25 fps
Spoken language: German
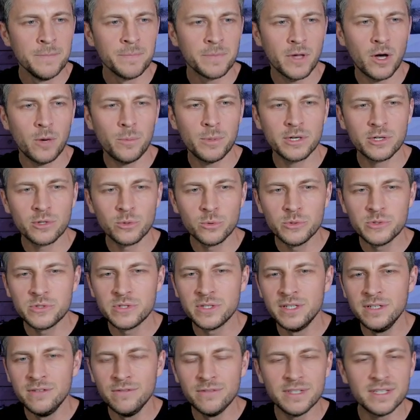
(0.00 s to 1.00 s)
Aber große
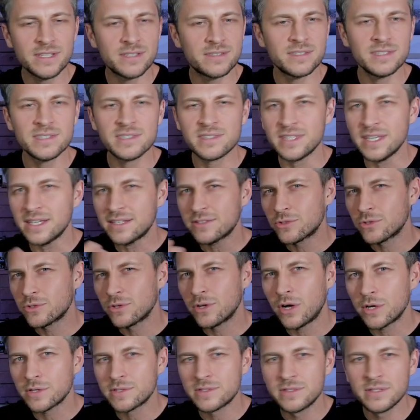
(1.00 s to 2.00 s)
Invest in
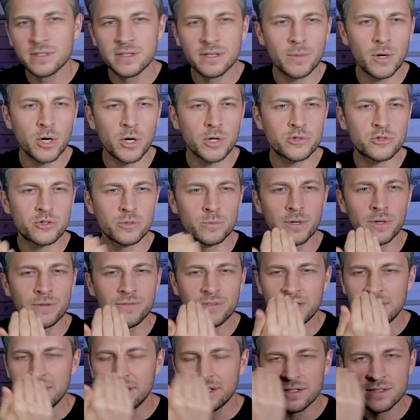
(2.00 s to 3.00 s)
86er macht schon mal
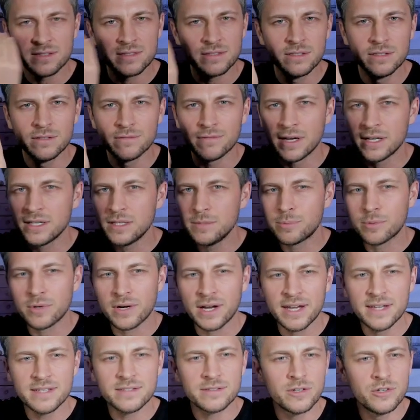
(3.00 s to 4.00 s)
weniger Sinn, weil die
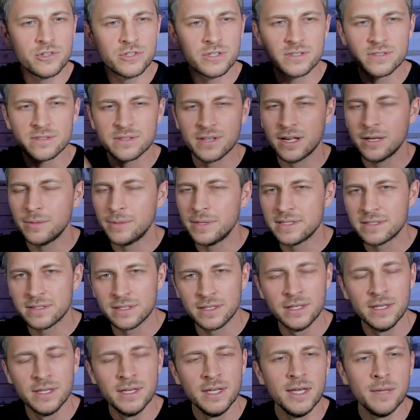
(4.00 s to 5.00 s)
Preise
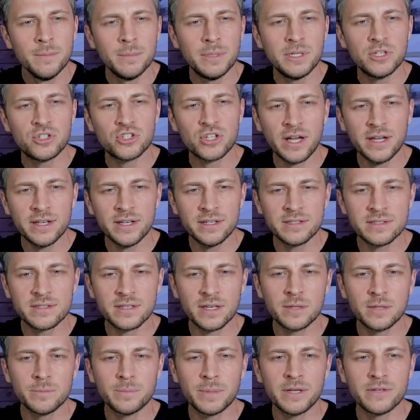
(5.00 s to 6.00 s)
teilweise bescheiden
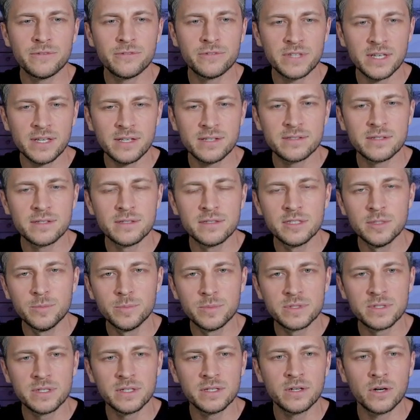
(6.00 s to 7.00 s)
sind bei 16, 17
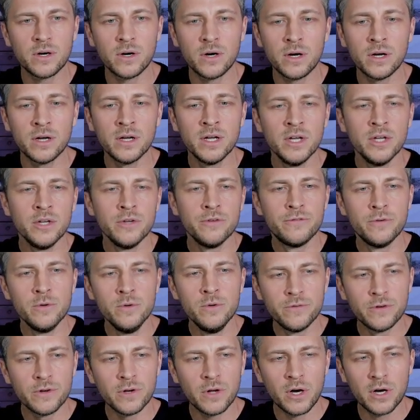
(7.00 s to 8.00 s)
17K.
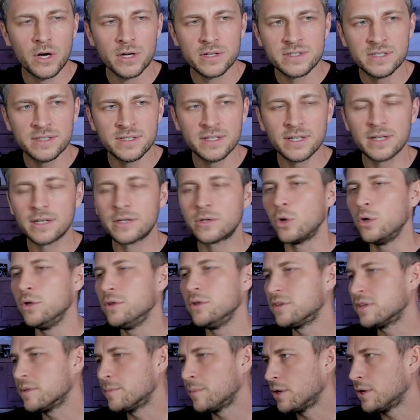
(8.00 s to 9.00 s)
85er
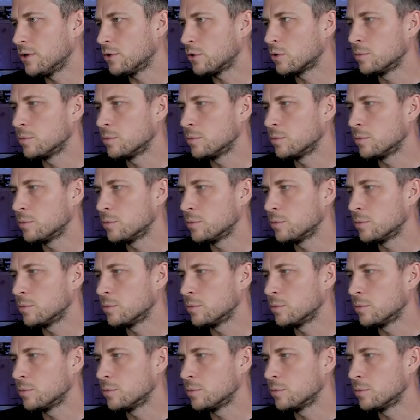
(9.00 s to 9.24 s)
könnte man noch